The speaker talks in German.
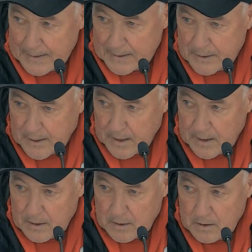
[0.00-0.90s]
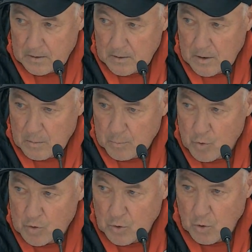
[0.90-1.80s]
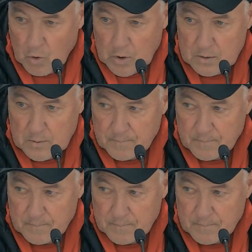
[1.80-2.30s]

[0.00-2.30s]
die drei äh, Punkte holen.